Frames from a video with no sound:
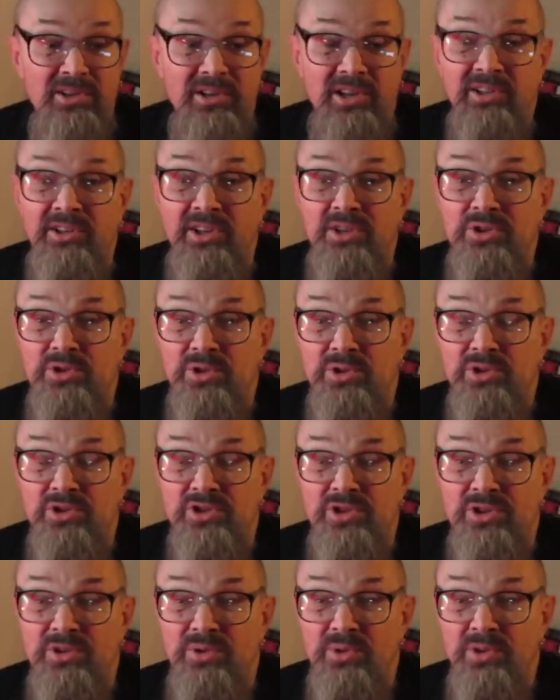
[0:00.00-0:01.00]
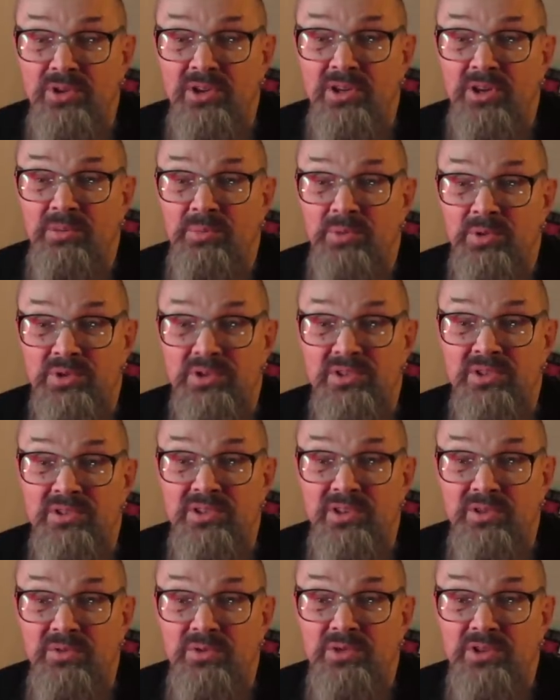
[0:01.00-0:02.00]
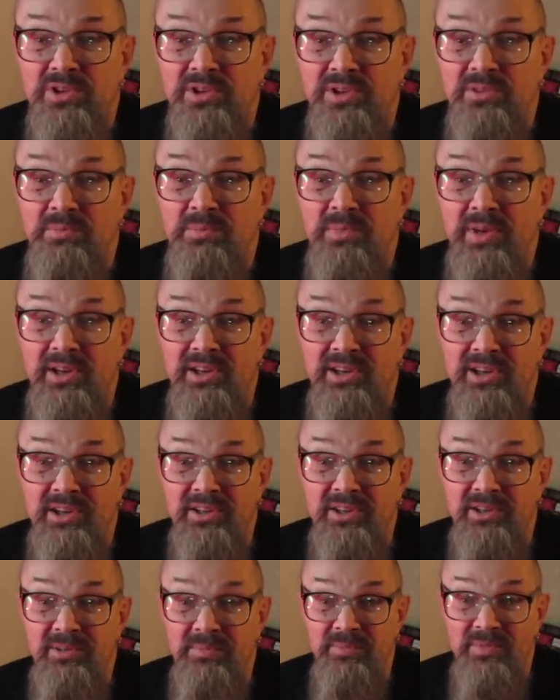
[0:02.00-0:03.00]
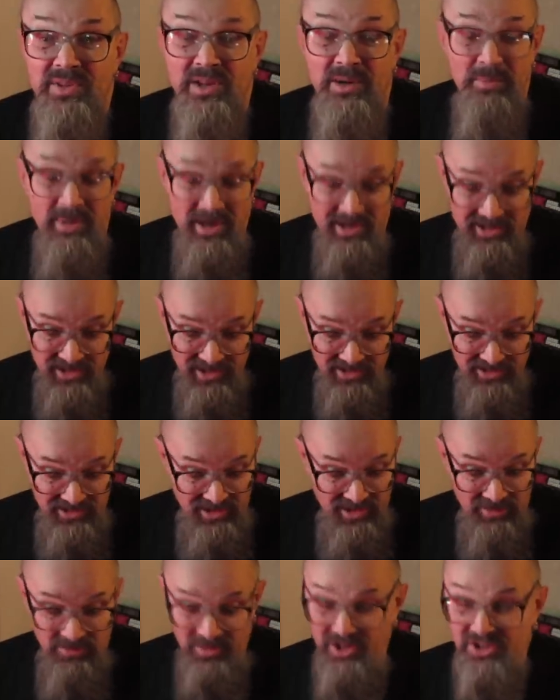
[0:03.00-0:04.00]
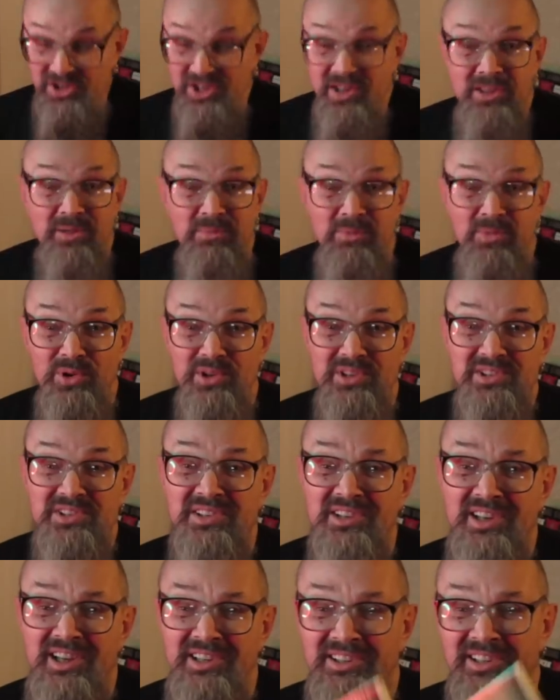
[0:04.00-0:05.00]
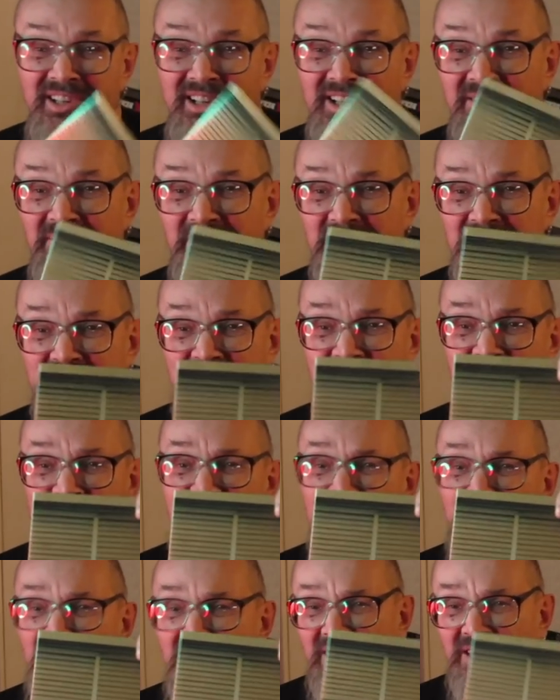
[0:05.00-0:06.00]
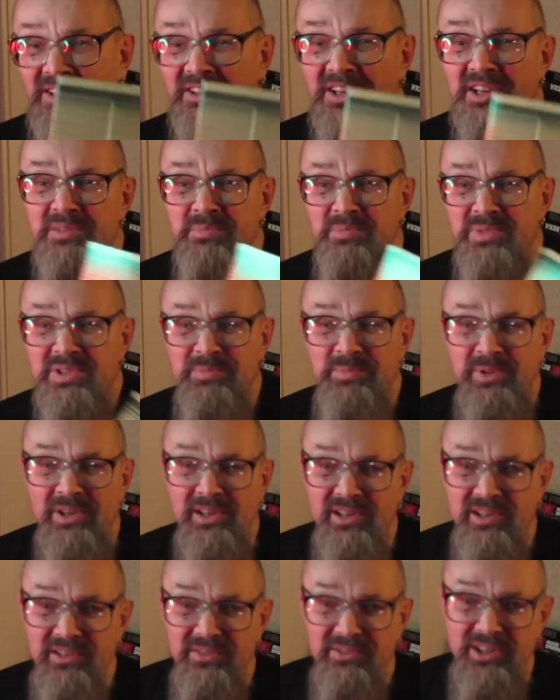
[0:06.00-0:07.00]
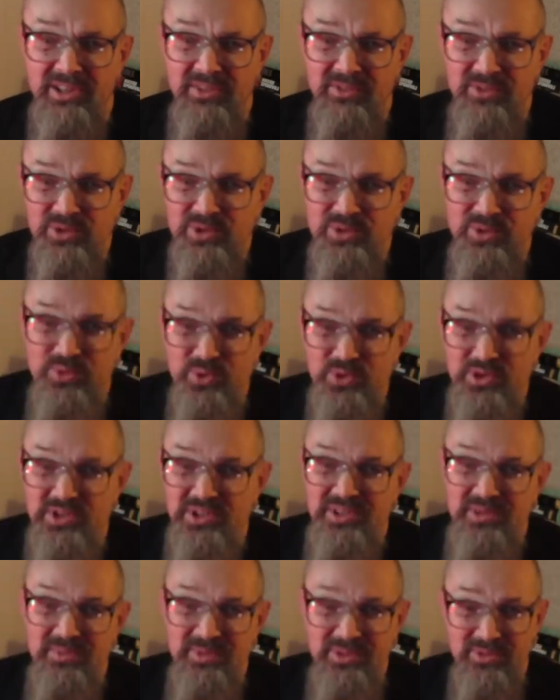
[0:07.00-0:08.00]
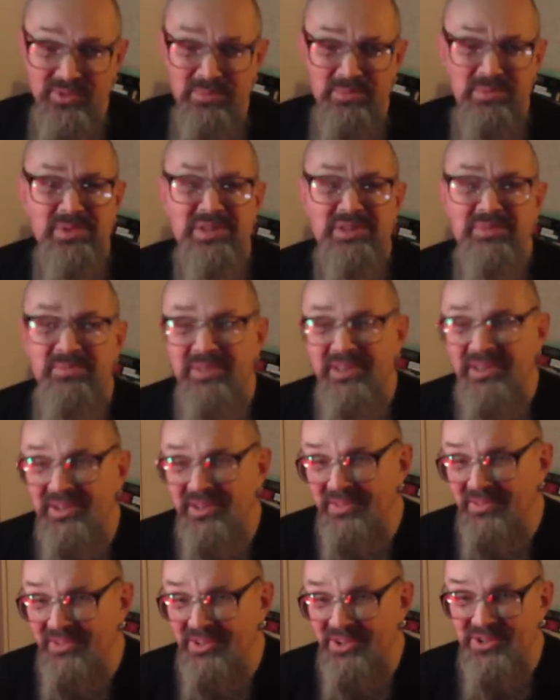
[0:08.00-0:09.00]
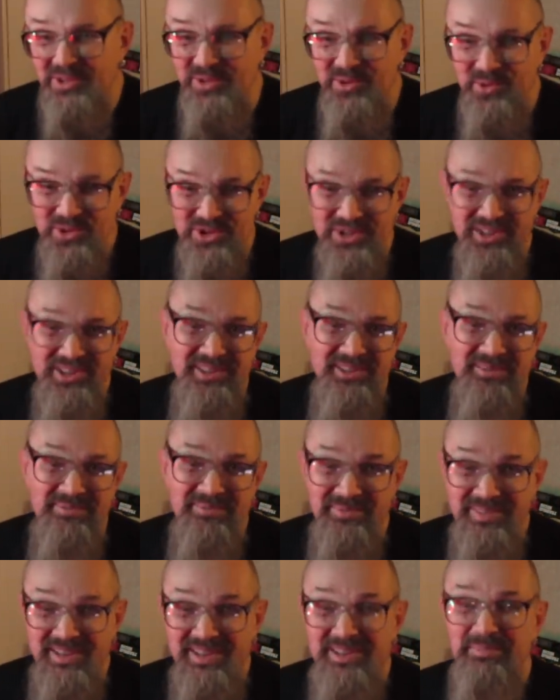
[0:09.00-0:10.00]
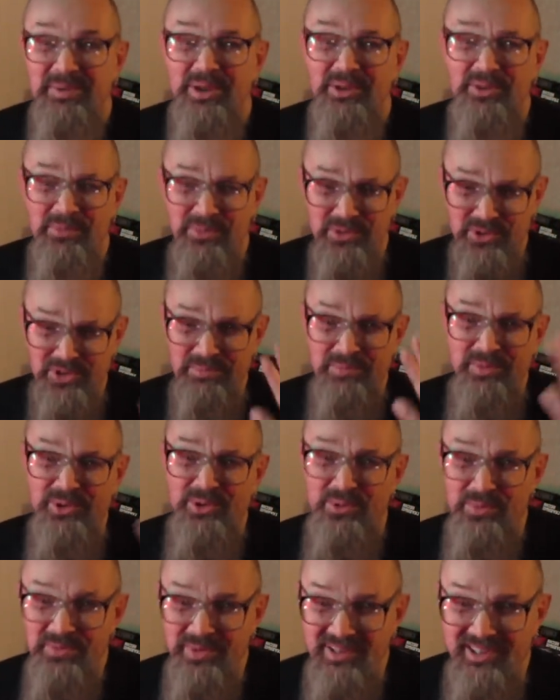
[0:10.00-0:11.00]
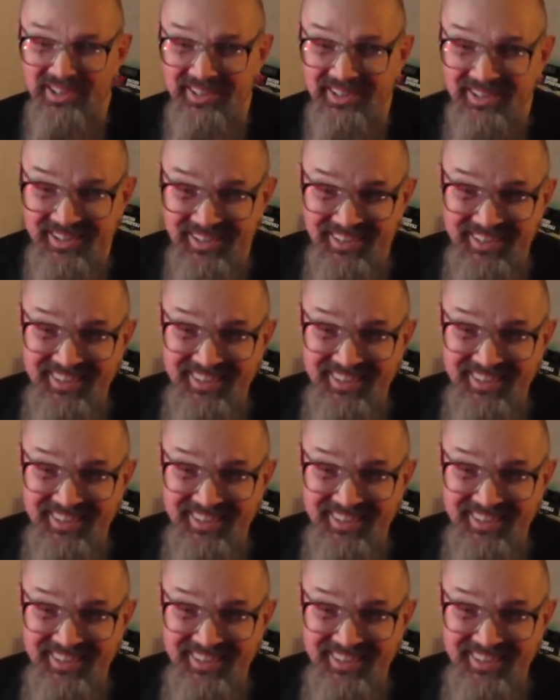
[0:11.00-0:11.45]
тогда еще не женой, а просто девушкой Марьяной. Марьяна обожала Моррисон Отель и заставляла нас беспрерывно его слушать. И мы его беспрерывно слушали, и потом уже полюбили.